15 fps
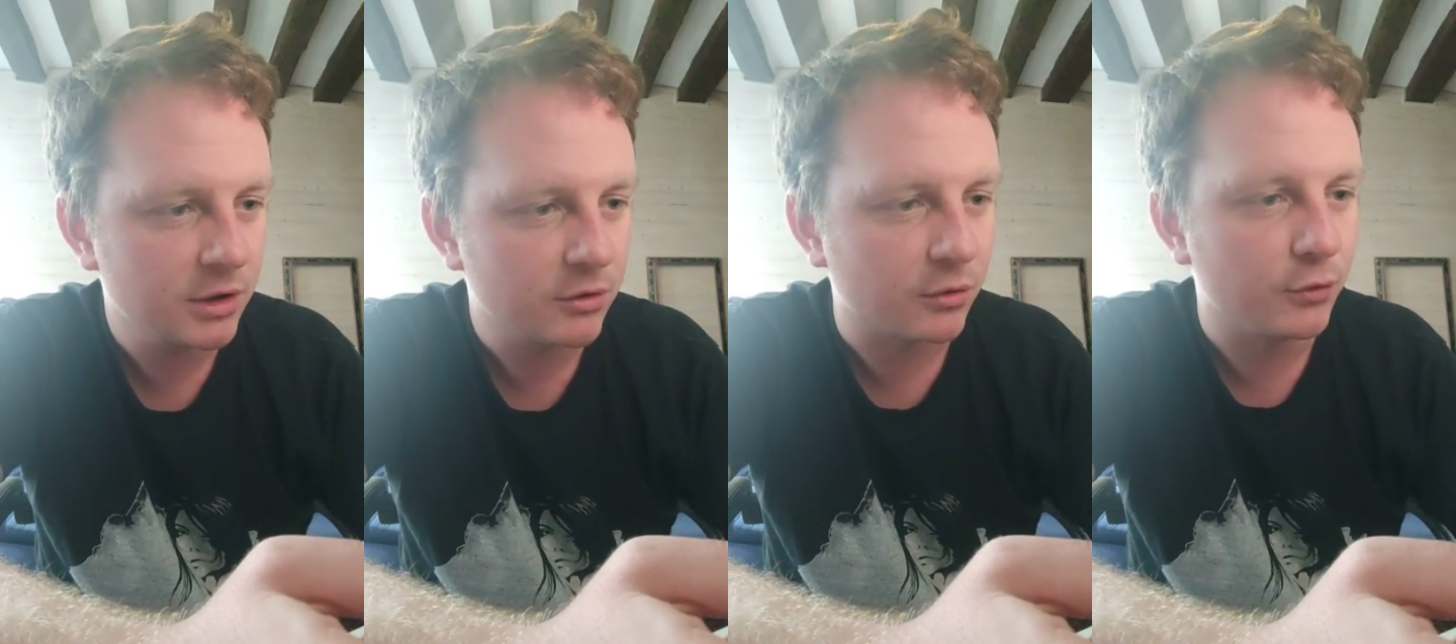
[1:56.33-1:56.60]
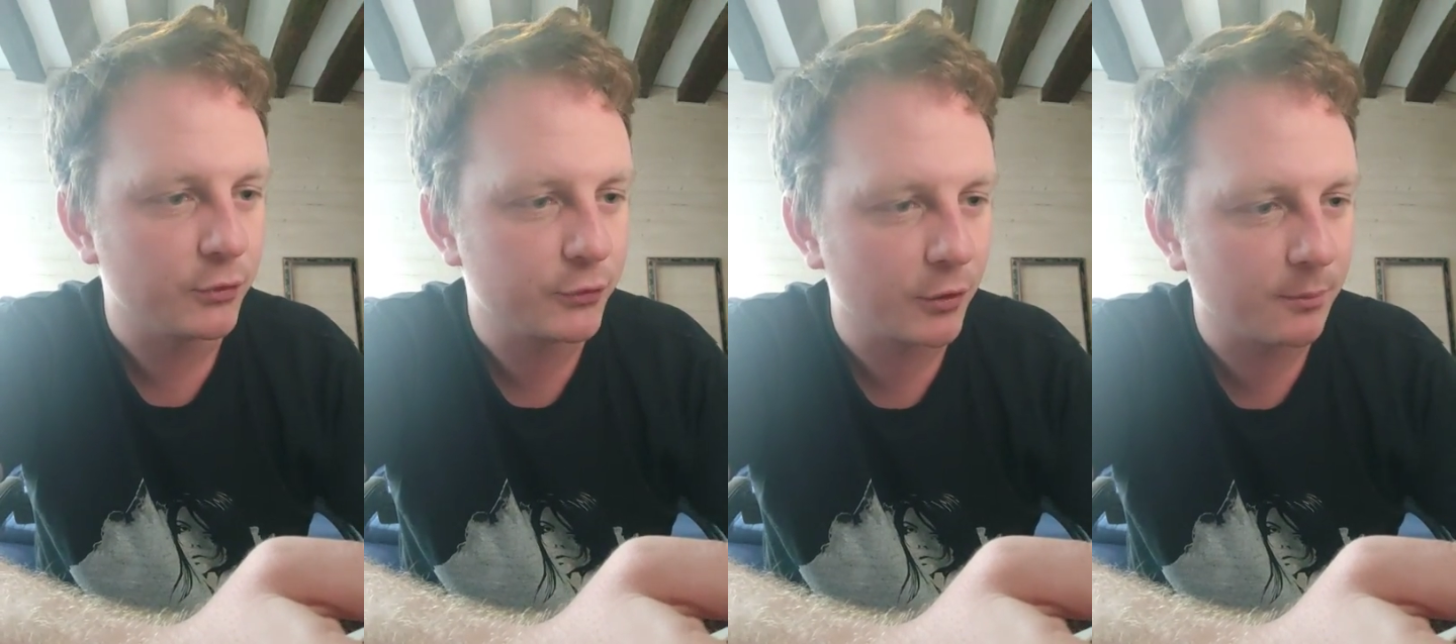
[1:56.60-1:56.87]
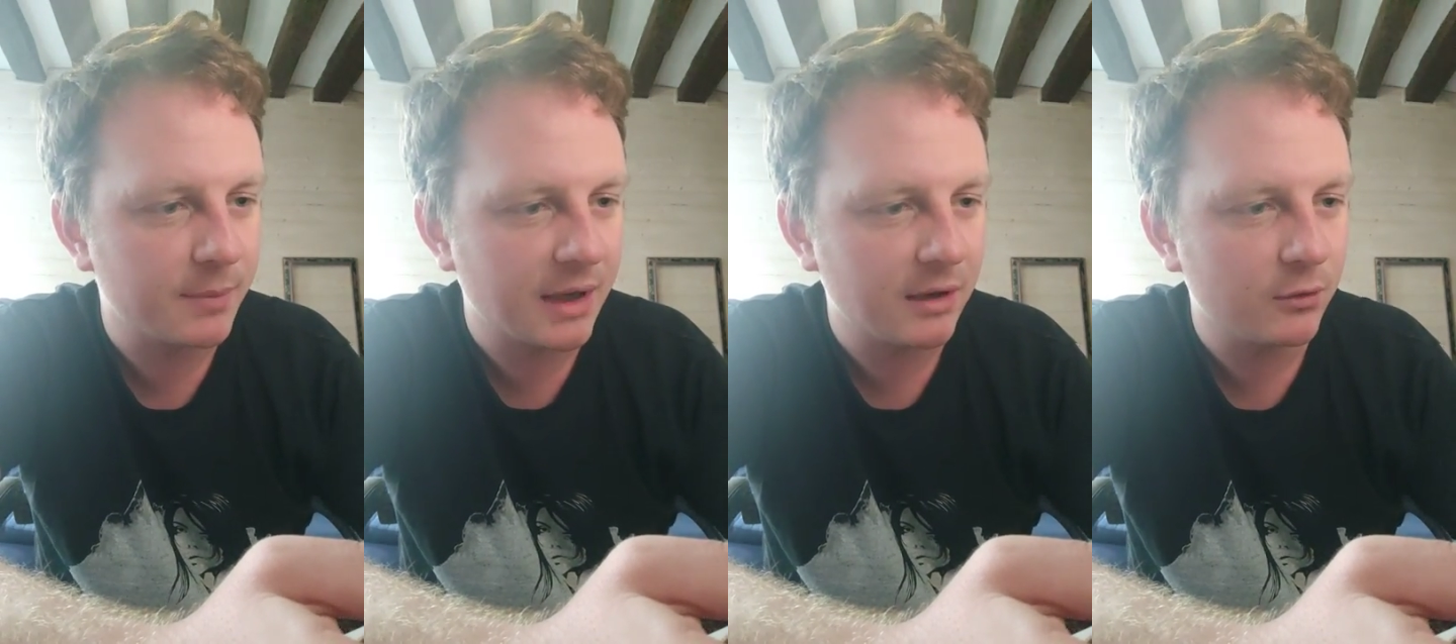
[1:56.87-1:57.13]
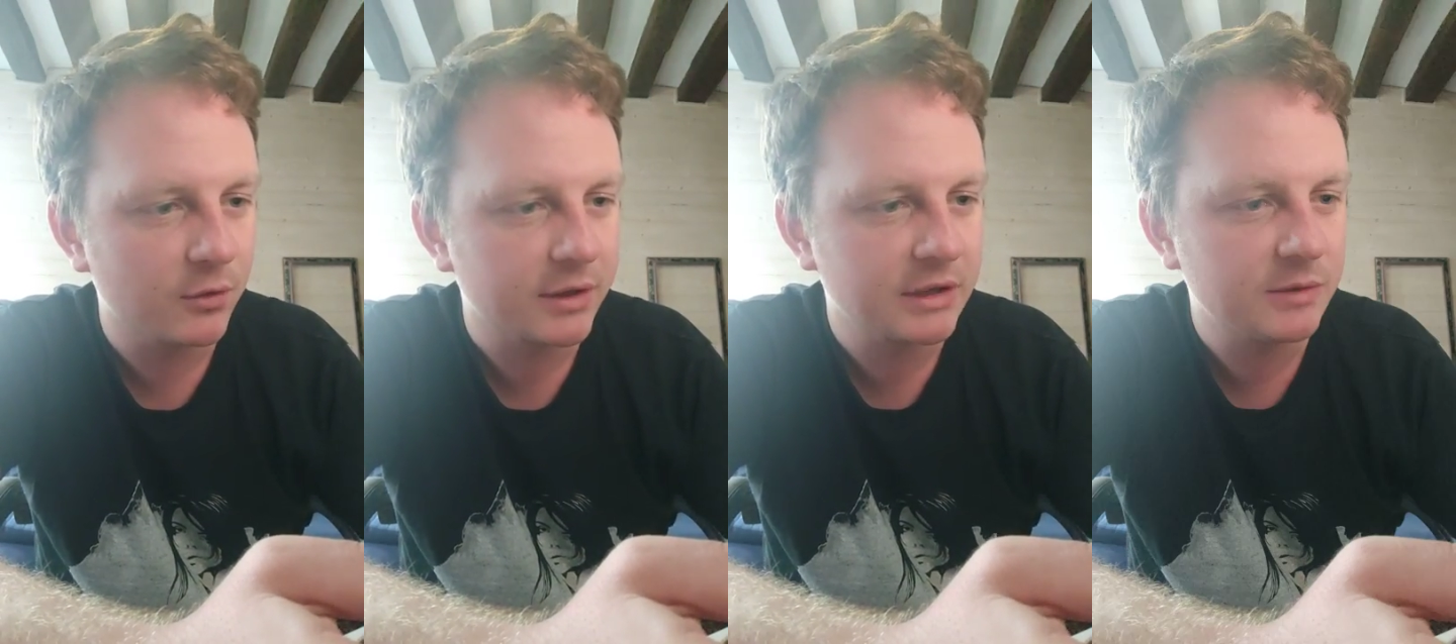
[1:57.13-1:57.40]
quand le sang
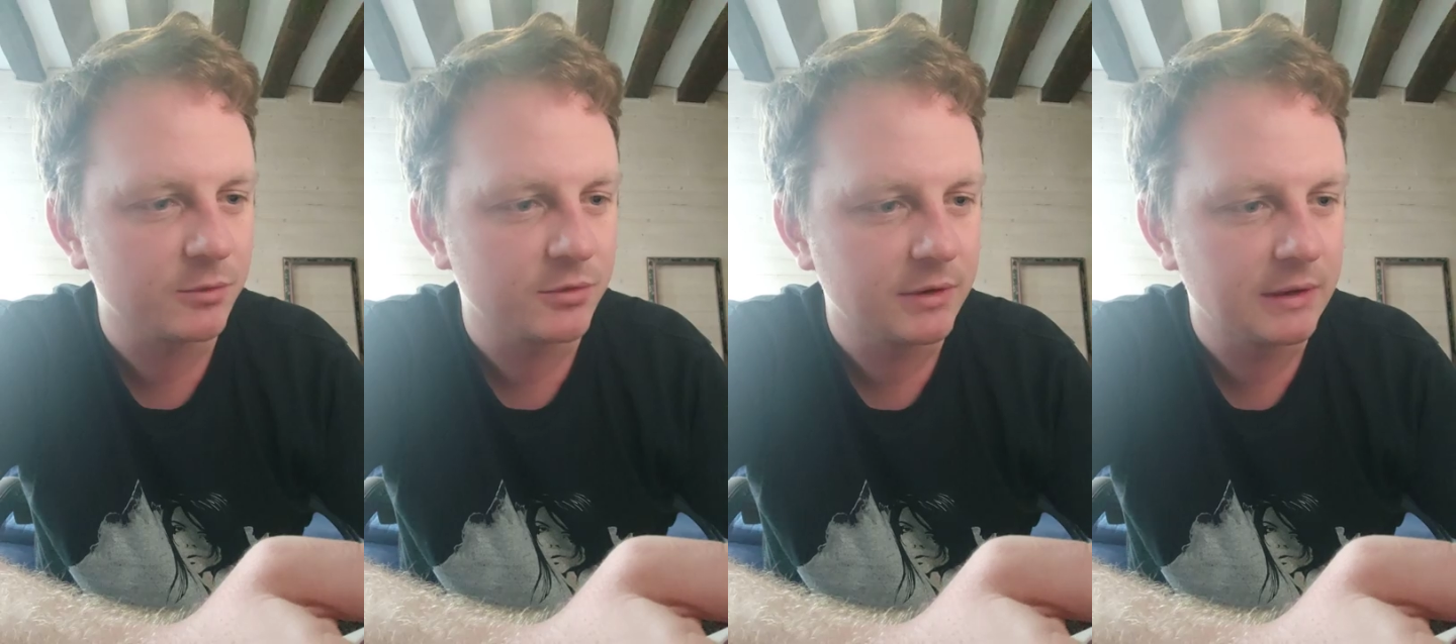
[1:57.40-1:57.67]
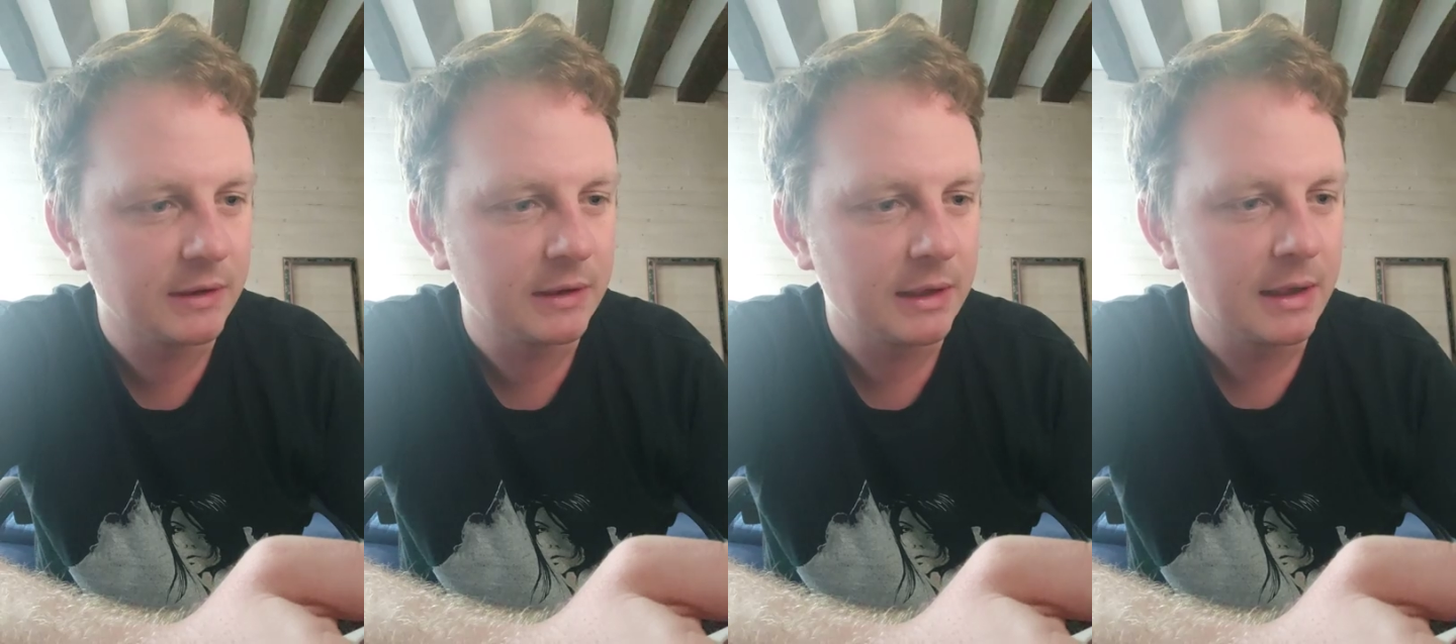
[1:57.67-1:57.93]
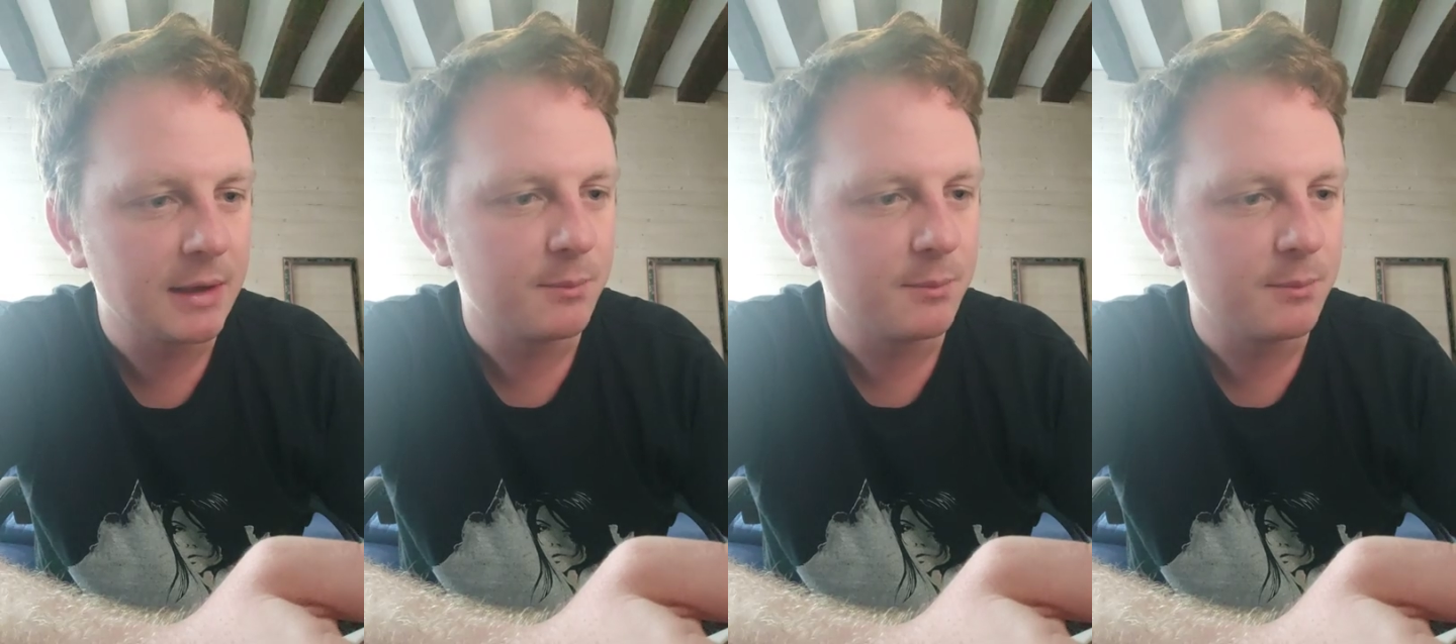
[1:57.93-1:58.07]
bat au rythme des